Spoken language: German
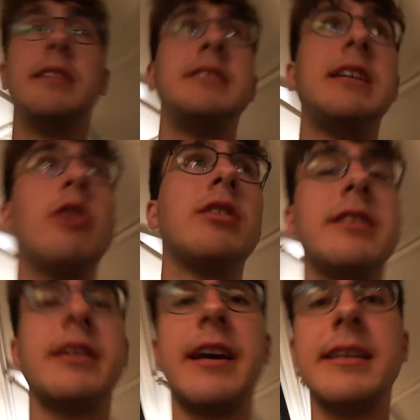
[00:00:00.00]
die ist auch
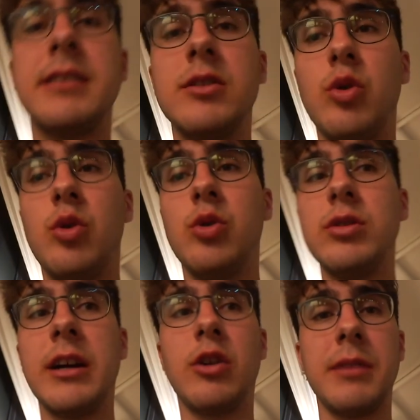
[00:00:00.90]
gleich gegessen
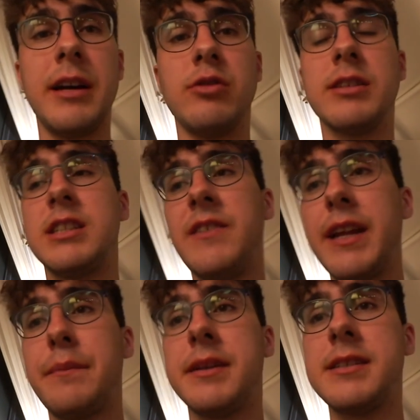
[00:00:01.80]
und dann kommt gleich unsere
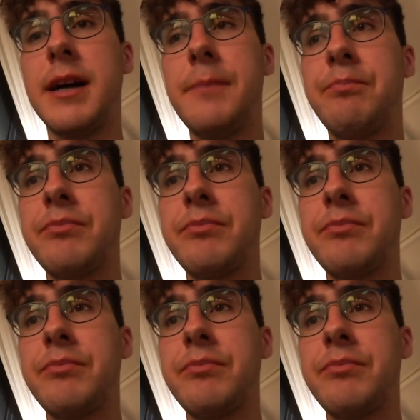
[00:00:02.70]
zweite Pizza.